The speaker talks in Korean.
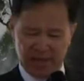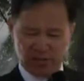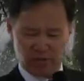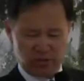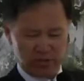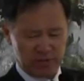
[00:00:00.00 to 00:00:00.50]
알
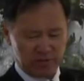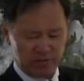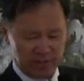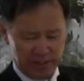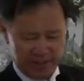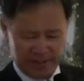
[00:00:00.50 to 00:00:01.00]
수가
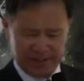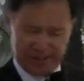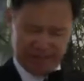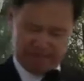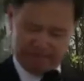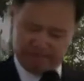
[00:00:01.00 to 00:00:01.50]
있습니다.
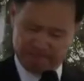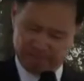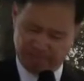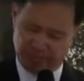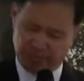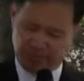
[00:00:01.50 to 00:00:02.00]

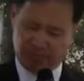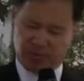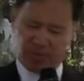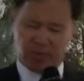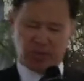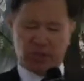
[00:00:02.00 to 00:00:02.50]

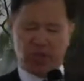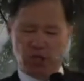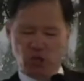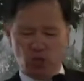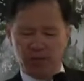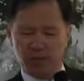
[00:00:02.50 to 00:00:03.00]

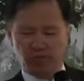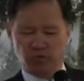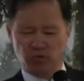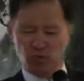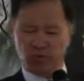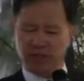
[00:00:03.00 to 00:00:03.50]
세속의
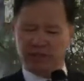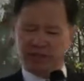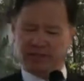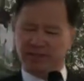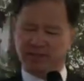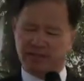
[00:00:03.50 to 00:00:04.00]
물로
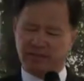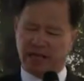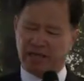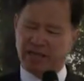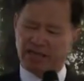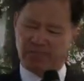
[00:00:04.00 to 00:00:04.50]
된
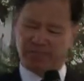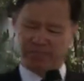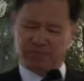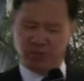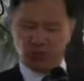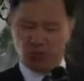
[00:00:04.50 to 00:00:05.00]

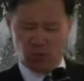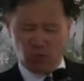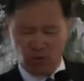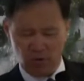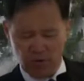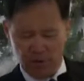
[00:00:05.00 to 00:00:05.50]
잔을
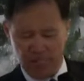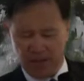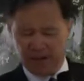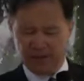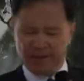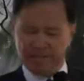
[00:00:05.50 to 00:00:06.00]
비우고
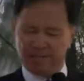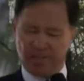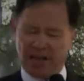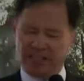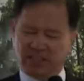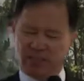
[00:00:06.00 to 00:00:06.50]

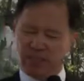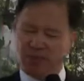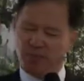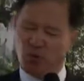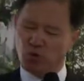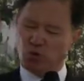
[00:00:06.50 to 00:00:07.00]

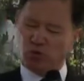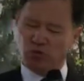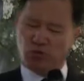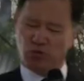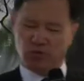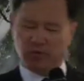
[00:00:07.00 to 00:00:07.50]
말씀의
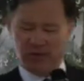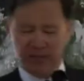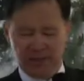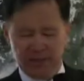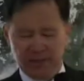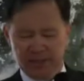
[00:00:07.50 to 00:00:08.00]
포도주,
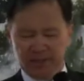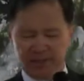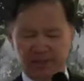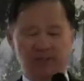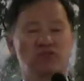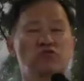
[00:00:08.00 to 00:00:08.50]

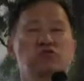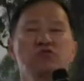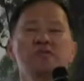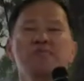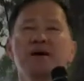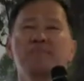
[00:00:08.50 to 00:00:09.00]

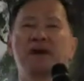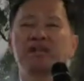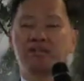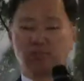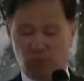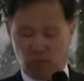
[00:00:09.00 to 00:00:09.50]
주님의
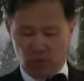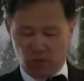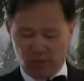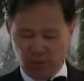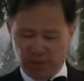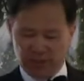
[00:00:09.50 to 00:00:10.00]

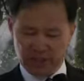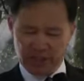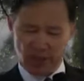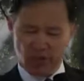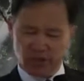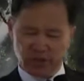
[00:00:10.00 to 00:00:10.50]
말씀으로
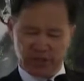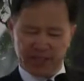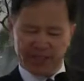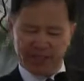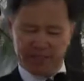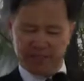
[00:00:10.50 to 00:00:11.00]

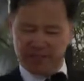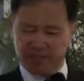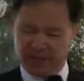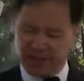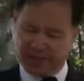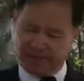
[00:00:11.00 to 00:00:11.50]
채워져야지
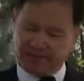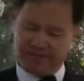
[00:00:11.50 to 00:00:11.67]
됩니다.